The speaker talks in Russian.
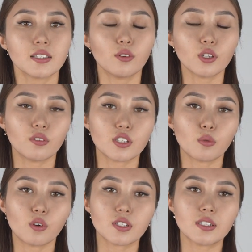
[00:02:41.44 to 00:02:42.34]
Сегодня,
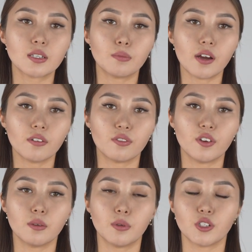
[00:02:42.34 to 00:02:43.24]
8 сентября, в
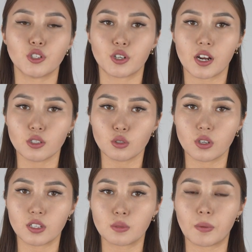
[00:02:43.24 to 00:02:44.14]
эфире Беринч
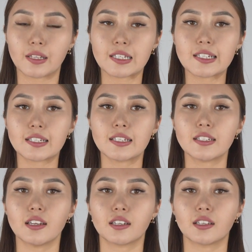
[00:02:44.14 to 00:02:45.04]
Радио исполнительный
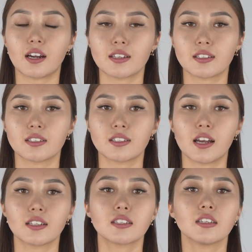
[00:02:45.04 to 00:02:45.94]
директор
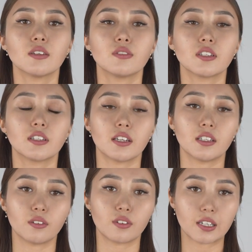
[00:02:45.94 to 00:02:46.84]
Ассоциации
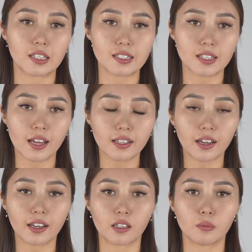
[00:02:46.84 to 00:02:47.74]
нефтетрейдеров
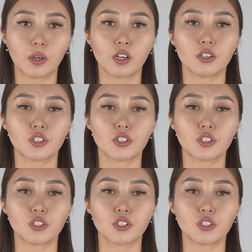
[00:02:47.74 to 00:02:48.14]
Кыргызстана Канатбек